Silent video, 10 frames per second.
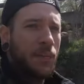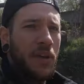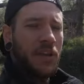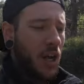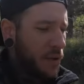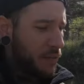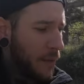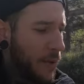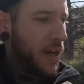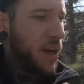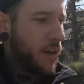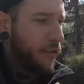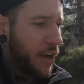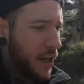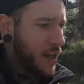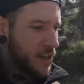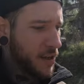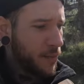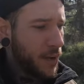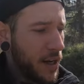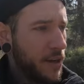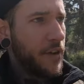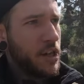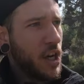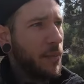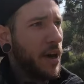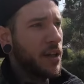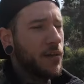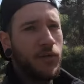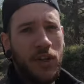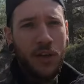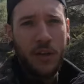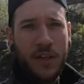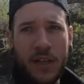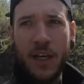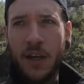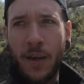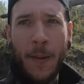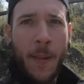ich habe das, glaube ich, mal bei Felix, bei Adventure Buddy im Video gesehen,